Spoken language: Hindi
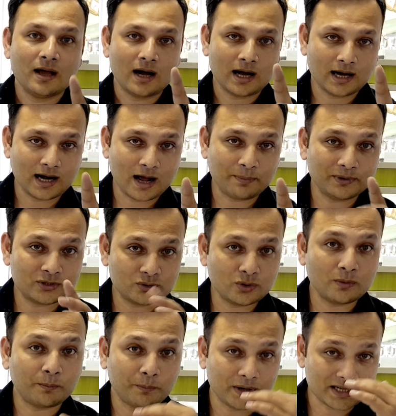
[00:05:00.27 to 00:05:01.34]
अगर आप
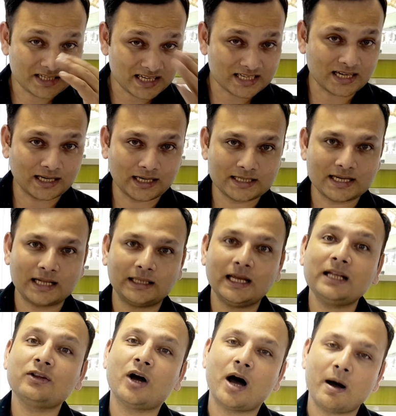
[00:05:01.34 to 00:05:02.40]
इसको परचेज करना चाहते
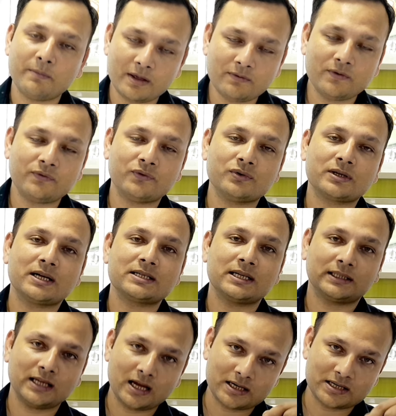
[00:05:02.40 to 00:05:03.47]
हैं तो हमें भी फ़ोन कर
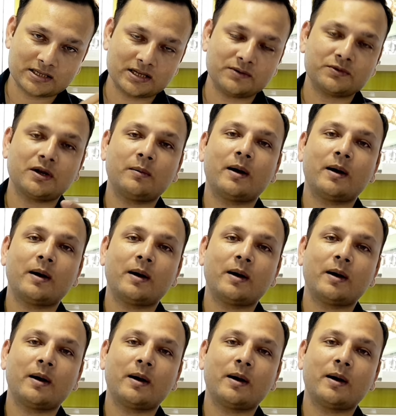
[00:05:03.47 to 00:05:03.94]
सकते हैं डिस्क्रिप्शन